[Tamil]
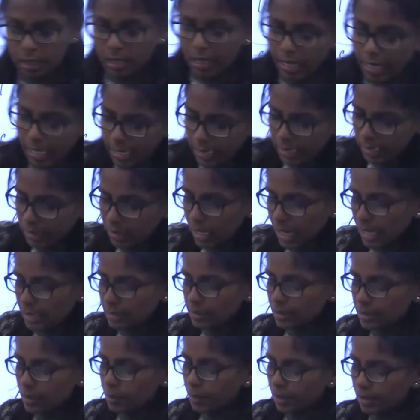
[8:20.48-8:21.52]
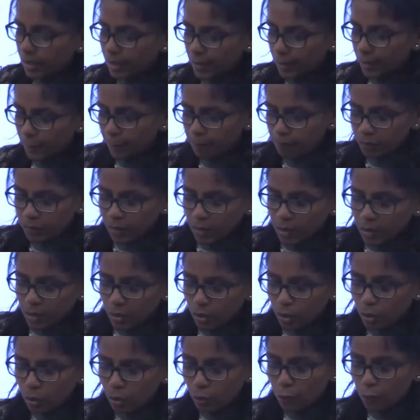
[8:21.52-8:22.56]
ஹெட்டுக்கு ஆன்சர் பண்ணுங்க
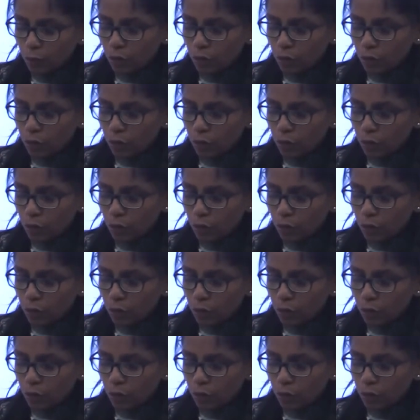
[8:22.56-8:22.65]
டூ